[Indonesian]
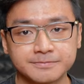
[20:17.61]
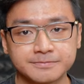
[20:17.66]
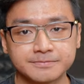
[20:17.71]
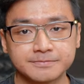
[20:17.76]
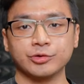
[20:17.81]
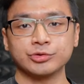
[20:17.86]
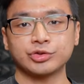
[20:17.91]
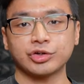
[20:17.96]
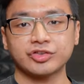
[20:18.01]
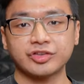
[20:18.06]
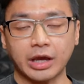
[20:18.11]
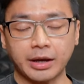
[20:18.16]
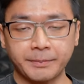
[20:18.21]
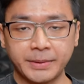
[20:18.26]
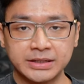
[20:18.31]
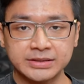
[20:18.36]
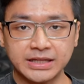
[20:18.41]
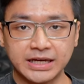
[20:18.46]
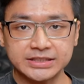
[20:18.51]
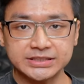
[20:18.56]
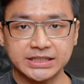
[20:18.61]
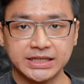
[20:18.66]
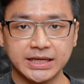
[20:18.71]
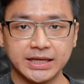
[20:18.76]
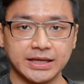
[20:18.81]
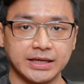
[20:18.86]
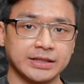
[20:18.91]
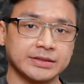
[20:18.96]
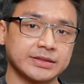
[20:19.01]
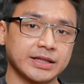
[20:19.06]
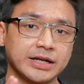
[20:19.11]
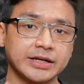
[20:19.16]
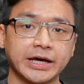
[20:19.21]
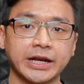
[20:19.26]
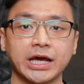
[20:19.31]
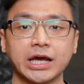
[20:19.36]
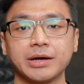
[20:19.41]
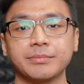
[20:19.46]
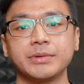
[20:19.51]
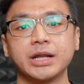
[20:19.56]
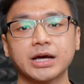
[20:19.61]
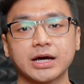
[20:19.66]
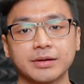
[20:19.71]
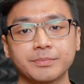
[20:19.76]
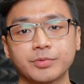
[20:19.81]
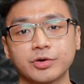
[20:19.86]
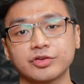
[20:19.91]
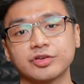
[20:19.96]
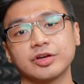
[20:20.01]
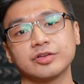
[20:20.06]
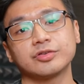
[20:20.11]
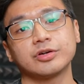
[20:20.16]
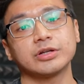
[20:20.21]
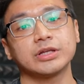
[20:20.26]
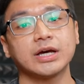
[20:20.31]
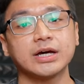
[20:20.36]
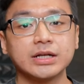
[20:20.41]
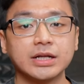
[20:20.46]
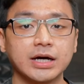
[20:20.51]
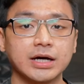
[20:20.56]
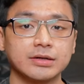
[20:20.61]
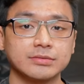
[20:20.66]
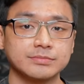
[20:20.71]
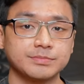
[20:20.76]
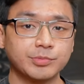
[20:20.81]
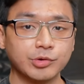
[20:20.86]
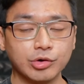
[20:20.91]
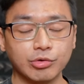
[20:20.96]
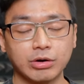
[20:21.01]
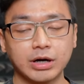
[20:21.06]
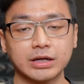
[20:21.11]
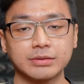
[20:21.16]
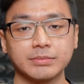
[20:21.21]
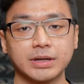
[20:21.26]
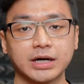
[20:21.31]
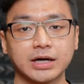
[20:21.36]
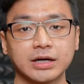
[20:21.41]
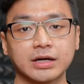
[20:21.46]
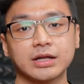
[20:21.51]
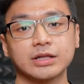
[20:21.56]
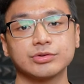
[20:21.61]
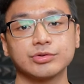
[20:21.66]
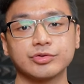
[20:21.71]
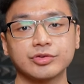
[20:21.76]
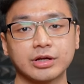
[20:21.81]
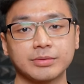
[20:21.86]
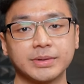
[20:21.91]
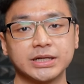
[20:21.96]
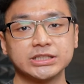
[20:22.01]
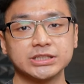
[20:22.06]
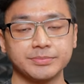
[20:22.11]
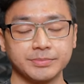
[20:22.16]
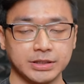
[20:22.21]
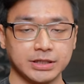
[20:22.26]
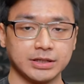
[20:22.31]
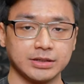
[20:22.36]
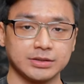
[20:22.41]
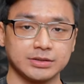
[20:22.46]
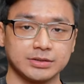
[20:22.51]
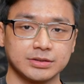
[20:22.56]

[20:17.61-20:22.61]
untuk segmentasi Intel dan AMD kan prosesornya ada puluhan bahkan ratusan macam ya